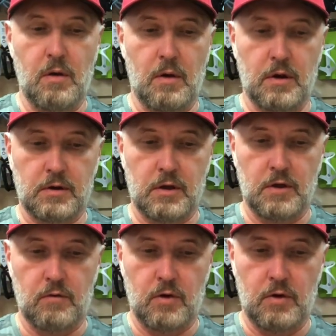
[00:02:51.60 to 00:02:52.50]

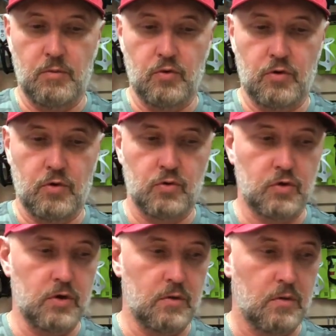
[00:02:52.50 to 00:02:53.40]
откладываю, они будут не
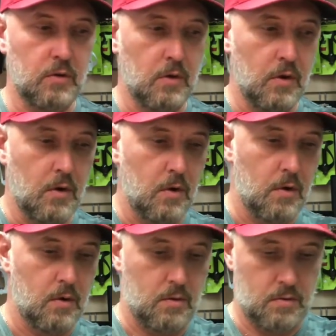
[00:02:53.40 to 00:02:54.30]
нужны.
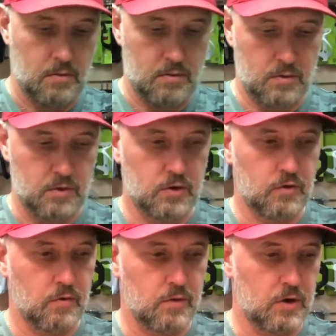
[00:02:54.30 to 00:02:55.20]
И с
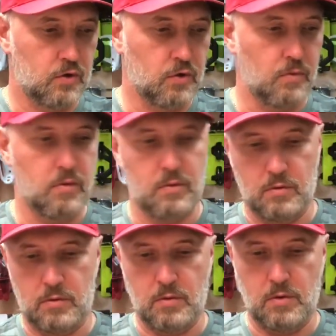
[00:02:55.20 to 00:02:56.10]
чего мы начнем?
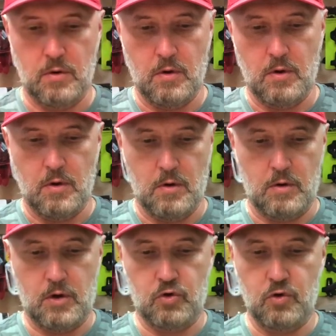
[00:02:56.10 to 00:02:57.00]

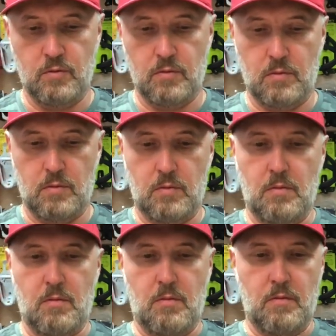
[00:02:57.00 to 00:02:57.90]
Начнем
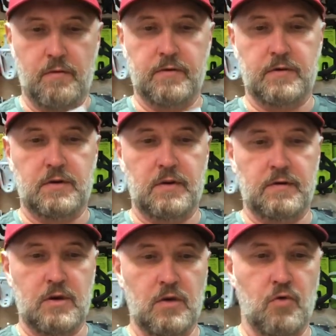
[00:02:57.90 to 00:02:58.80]
со
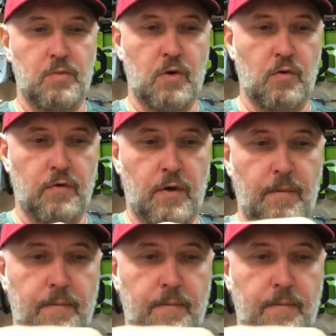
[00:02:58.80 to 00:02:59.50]
вскрытия упаковки.